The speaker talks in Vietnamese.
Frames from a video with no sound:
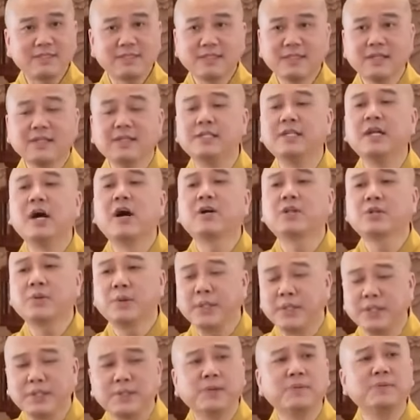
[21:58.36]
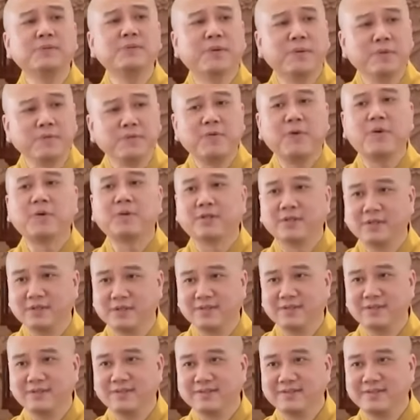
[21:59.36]
người đó thủy chung cũng vô
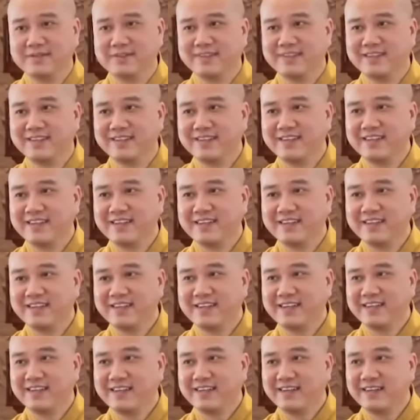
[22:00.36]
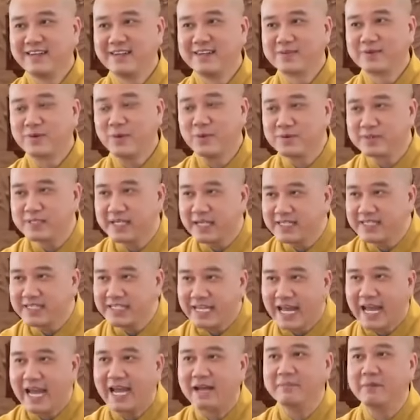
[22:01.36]
thường cũng sanh
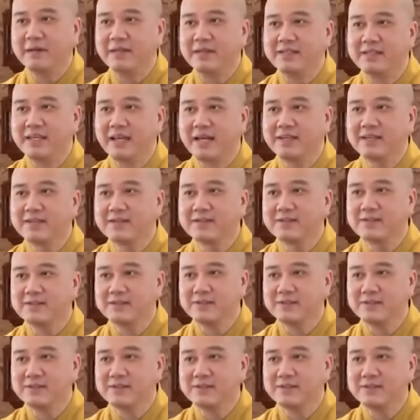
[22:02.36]
già bệnh chết